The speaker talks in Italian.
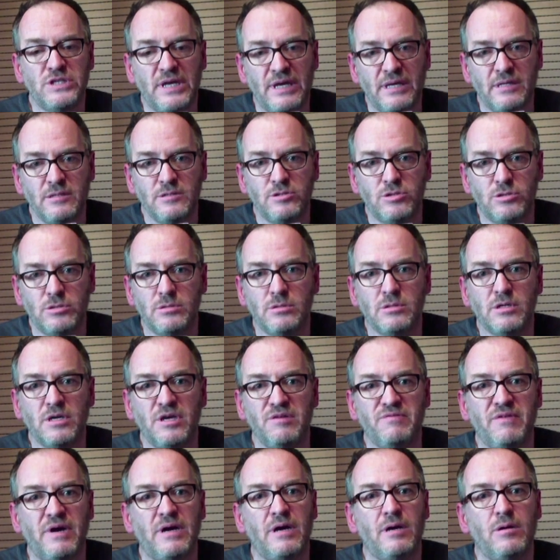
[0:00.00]
un, senso
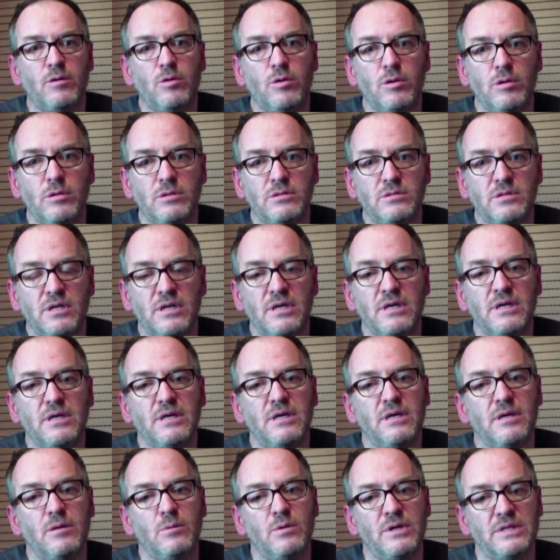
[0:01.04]
che va
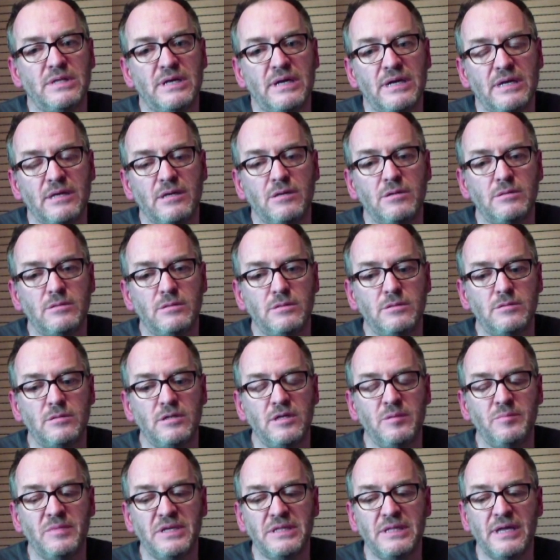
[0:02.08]
oltre il
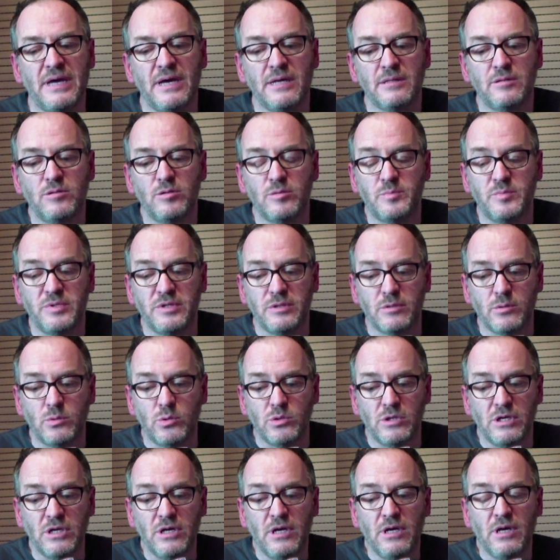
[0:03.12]
guadagno immediato, per
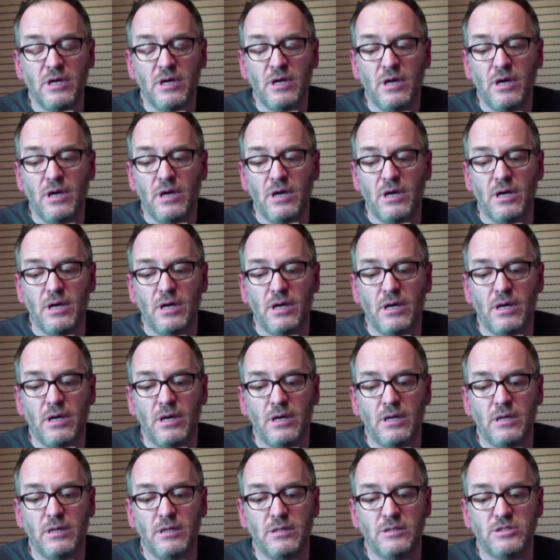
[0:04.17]
cui
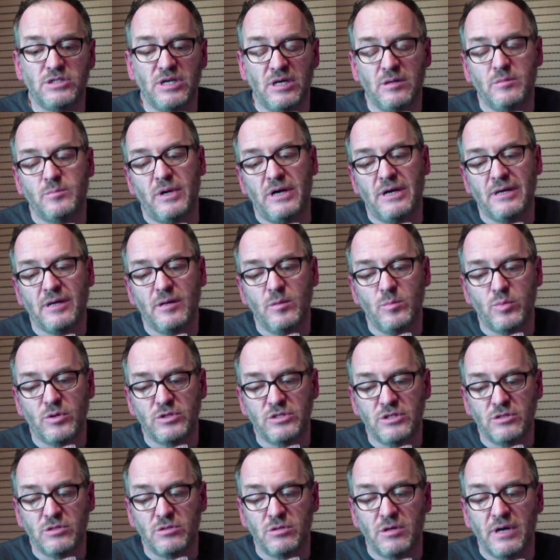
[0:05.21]
eh, c'è anche un
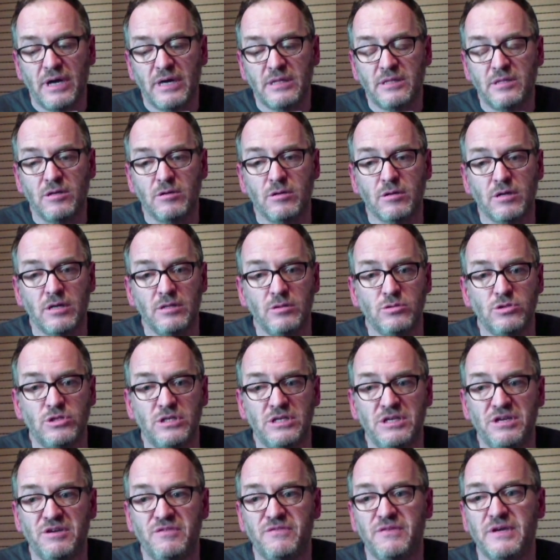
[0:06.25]
progetto etico che non
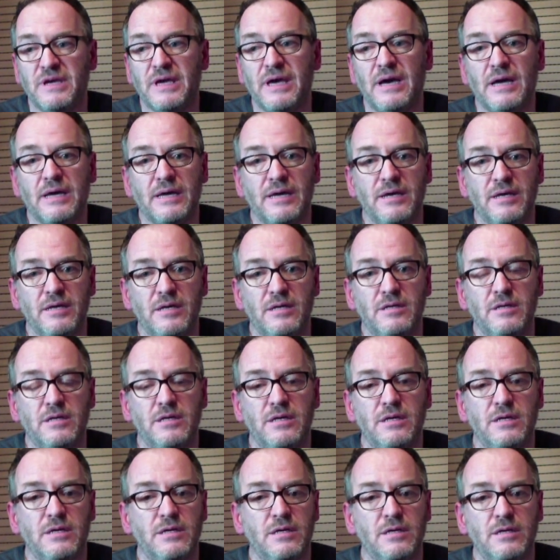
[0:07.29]
significa che...
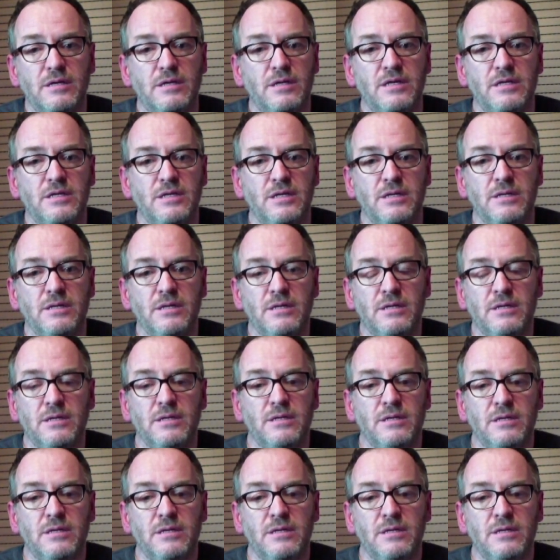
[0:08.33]
Eh, I,